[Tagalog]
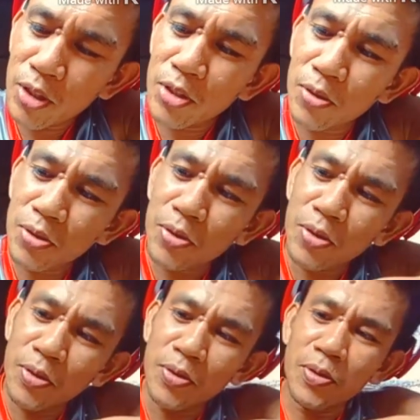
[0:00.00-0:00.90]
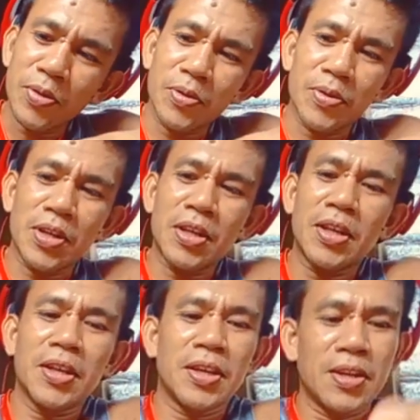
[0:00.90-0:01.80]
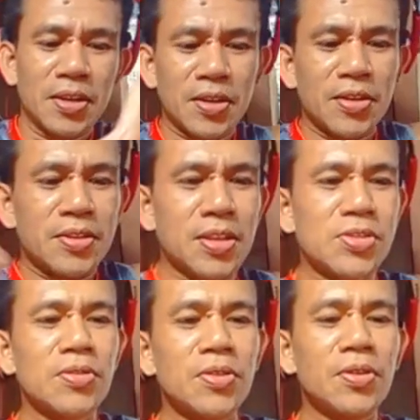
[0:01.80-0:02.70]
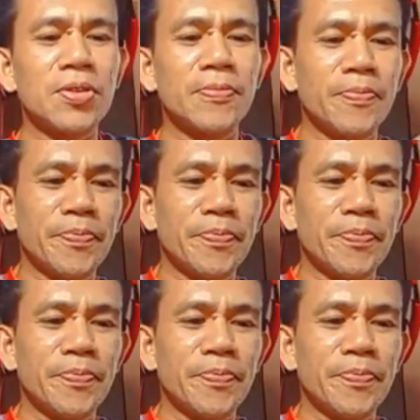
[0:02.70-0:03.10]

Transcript: isuksok. Okay. Nya sunod,